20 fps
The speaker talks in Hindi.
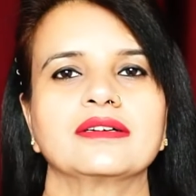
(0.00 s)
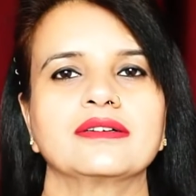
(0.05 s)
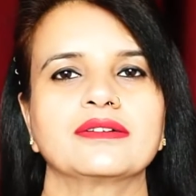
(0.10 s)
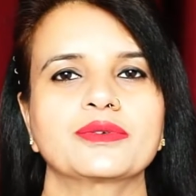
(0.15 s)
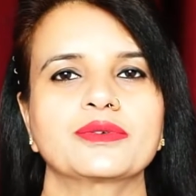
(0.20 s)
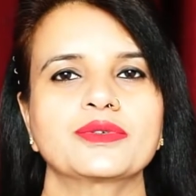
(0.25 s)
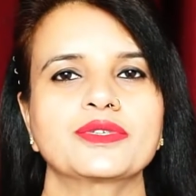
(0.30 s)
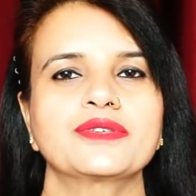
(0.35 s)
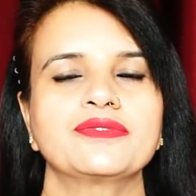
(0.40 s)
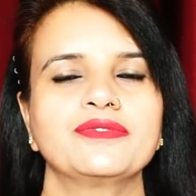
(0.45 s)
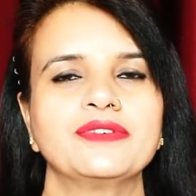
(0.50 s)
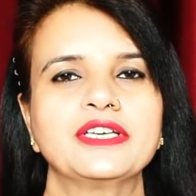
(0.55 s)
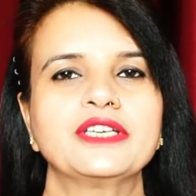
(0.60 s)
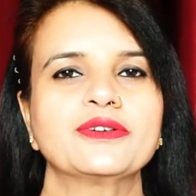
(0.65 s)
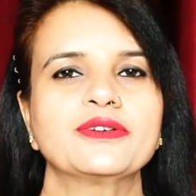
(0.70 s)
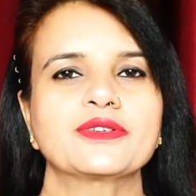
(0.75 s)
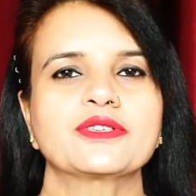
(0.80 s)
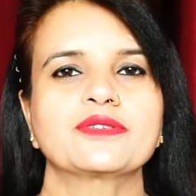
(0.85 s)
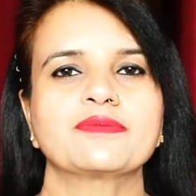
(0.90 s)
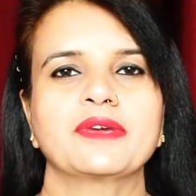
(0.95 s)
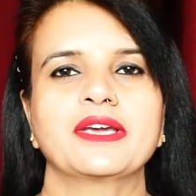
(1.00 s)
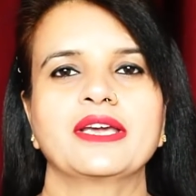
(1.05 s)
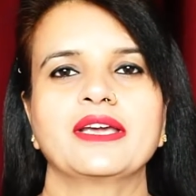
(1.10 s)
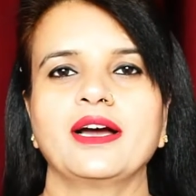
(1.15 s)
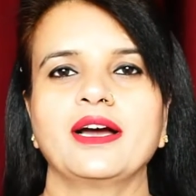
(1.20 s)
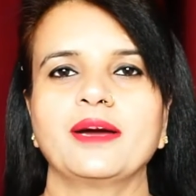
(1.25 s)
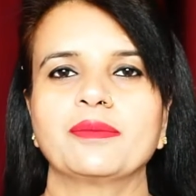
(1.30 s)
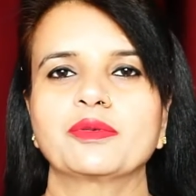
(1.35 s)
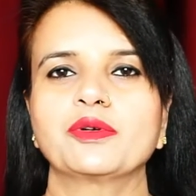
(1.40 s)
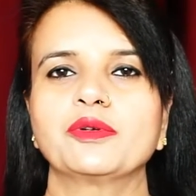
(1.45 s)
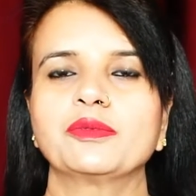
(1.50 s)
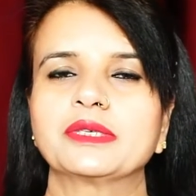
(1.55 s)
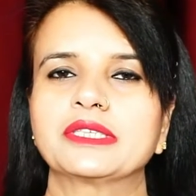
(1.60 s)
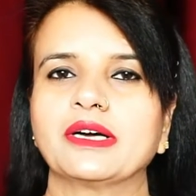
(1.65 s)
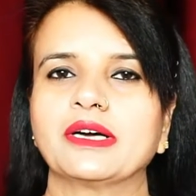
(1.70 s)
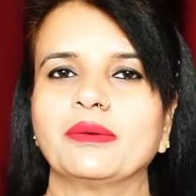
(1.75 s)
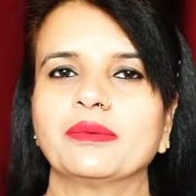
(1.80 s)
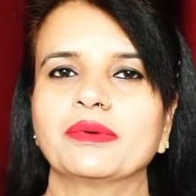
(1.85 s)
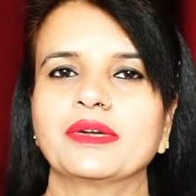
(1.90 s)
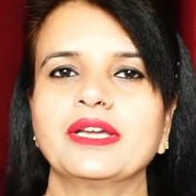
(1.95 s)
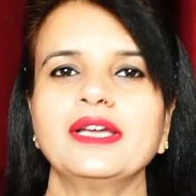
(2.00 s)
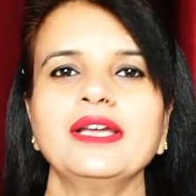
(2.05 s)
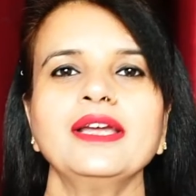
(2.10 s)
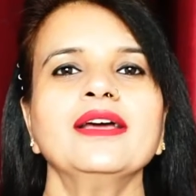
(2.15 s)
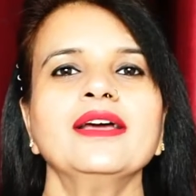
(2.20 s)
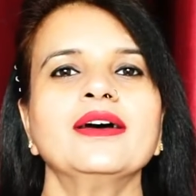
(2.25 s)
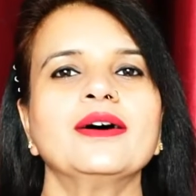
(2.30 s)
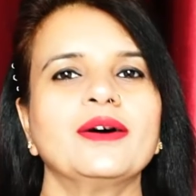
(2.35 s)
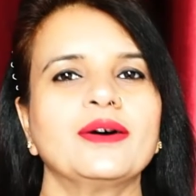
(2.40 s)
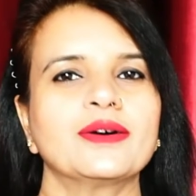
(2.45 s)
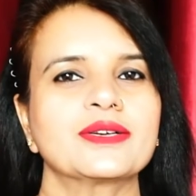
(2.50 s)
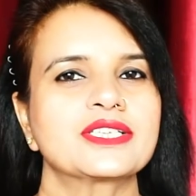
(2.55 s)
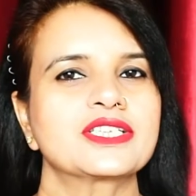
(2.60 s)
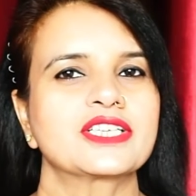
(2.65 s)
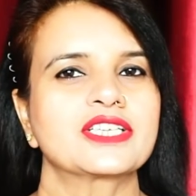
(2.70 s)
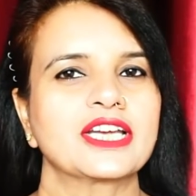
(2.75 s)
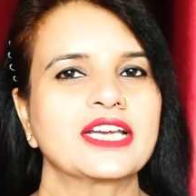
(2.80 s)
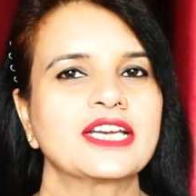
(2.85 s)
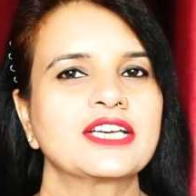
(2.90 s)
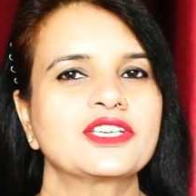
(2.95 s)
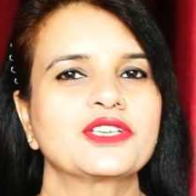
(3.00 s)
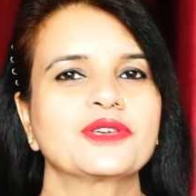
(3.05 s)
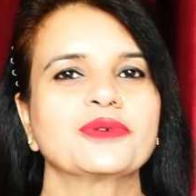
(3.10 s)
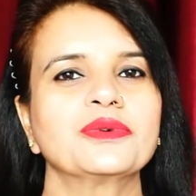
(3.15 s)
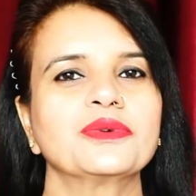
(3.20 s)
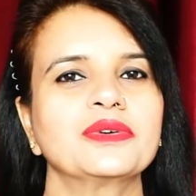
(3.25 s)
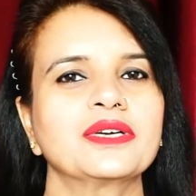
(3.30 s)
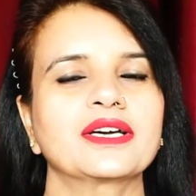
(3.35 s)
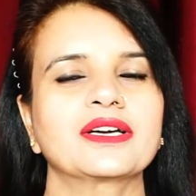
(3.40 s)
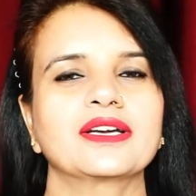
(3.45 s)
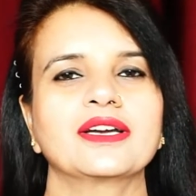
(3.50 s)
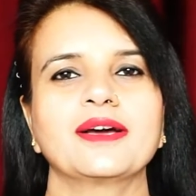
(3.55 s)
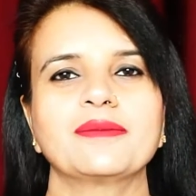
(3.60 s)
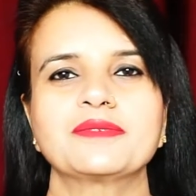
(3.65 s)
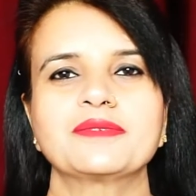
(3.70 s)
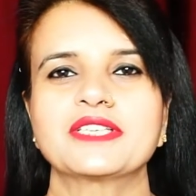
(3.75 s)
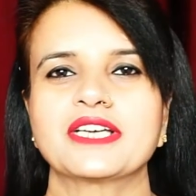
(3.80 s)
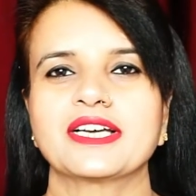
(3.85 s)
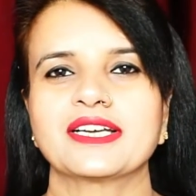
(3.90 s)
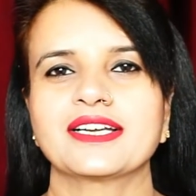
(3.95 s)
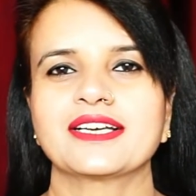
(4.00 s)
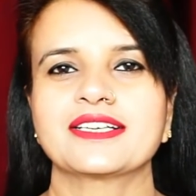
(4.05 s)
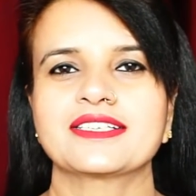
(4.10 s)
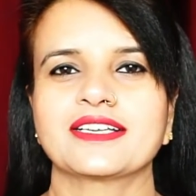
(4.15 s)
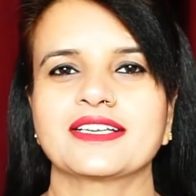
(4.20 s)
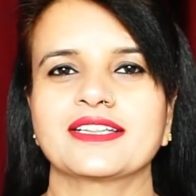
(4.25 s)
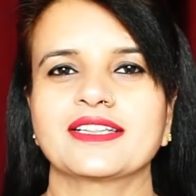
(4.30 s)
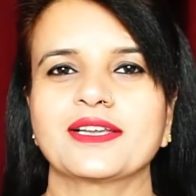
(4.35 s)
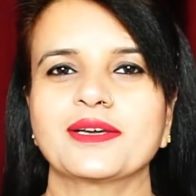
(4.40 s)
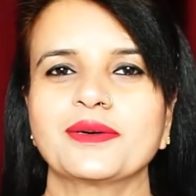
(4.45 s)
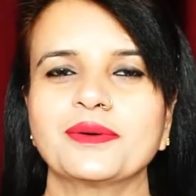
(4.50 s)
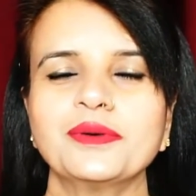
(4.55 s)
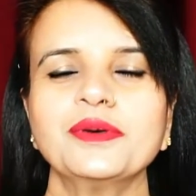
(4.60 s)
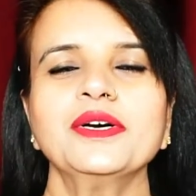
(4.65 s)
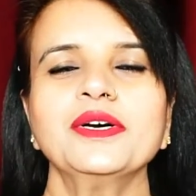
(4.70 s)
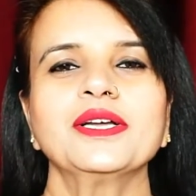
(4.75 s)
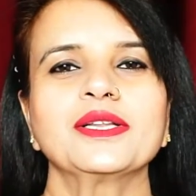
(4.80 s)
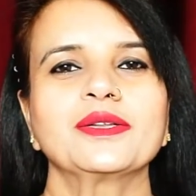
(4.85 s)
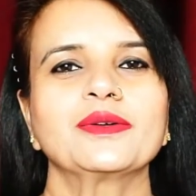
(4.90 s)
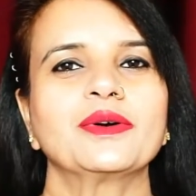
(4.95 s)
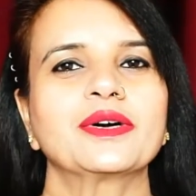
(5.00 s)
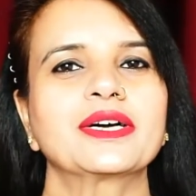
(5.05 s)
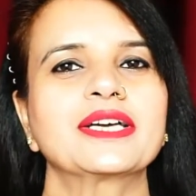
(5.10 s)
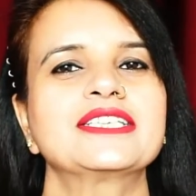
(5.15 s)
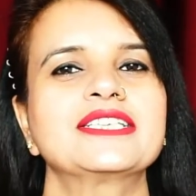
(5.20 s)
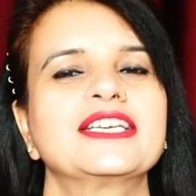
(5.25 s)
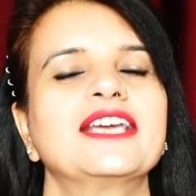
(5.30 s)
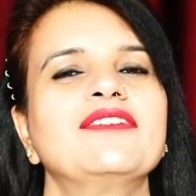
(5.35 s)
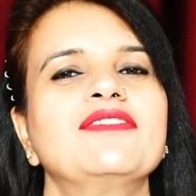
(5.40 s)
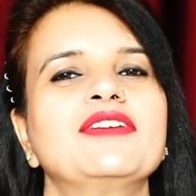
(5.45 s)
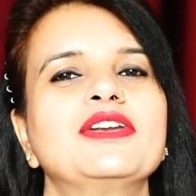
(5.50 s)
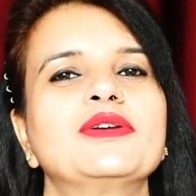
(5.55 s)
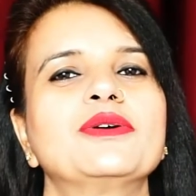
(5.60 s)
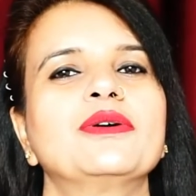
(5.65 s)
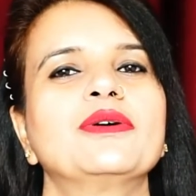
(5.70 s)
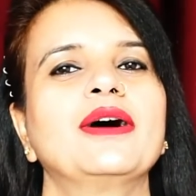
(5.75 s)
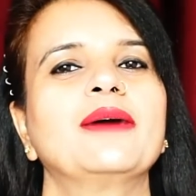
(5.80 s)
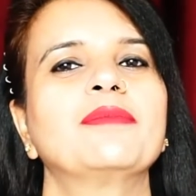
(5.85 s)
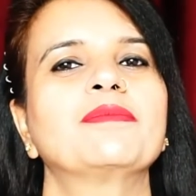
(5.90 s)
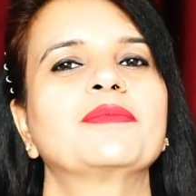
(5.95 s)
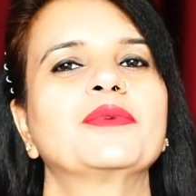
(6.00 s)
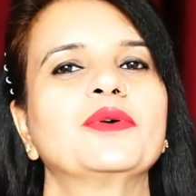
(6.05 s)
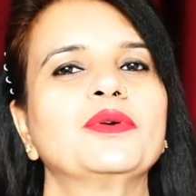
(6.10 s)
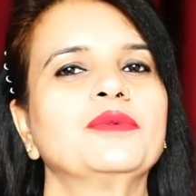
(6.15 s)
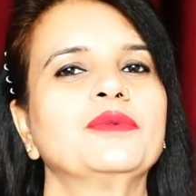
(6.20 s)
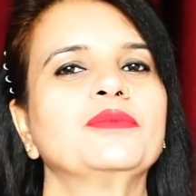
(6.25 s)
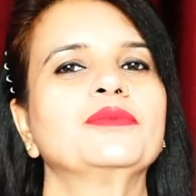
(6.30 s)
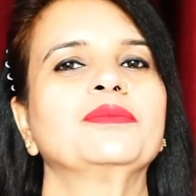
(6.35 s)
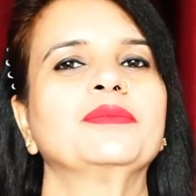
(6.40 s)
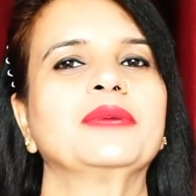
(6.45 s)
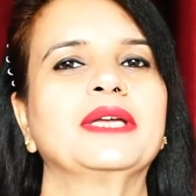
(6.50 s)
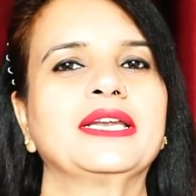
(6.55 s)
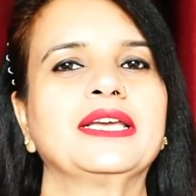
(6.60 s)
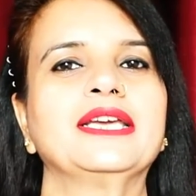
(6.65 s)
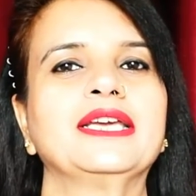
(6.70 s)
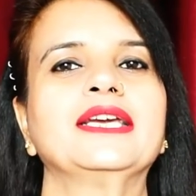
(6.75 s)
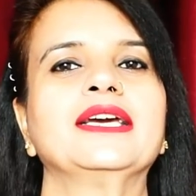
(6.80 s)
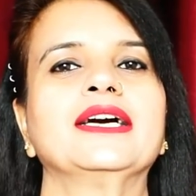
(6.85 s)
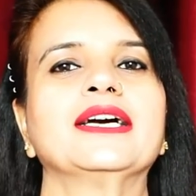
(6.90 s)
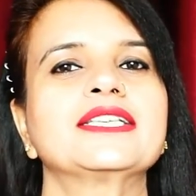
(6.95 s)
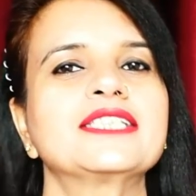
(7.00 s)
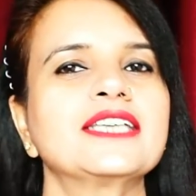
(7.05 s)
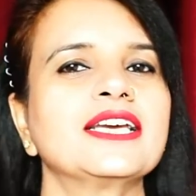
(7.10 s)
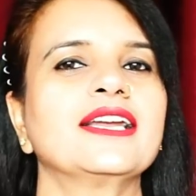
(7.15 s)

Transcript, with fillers: कुछ वीडियोस में आपको बताऊंगी और स्टे ट्यून्ड अगर आप जानना चाहते हो तो अगर ये वीडियो आपको मेरी अच्छी